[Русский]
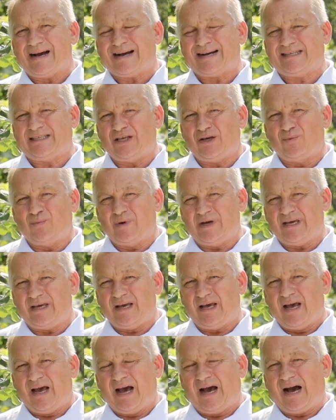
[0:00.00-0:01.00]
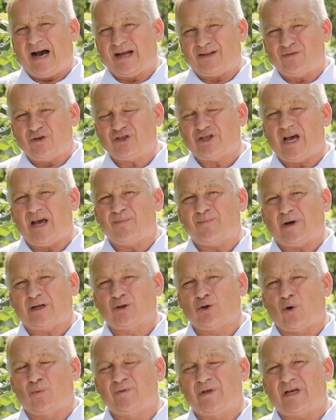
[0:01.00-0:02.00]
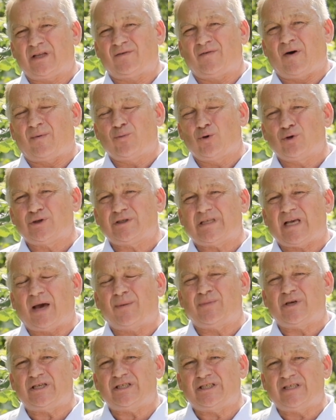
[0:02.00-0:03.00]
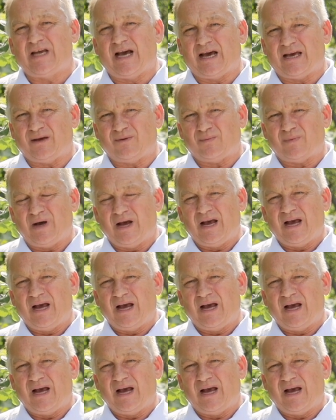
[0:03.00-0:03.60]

где мы отвечаем подробно на этот вопрос и объясняем,